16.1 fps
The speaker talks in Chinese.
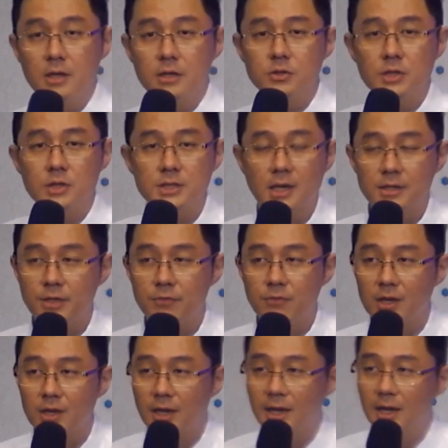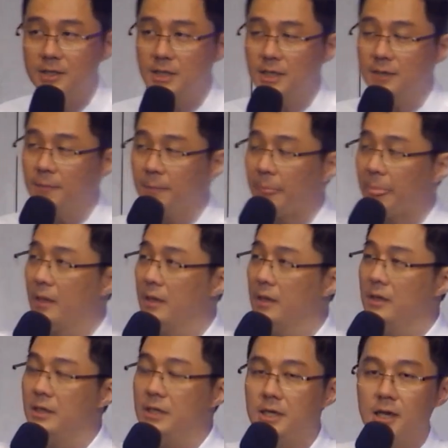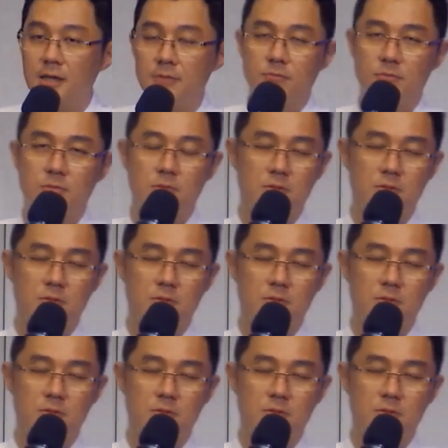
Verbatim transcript: 所以，上帝让他看见，你看，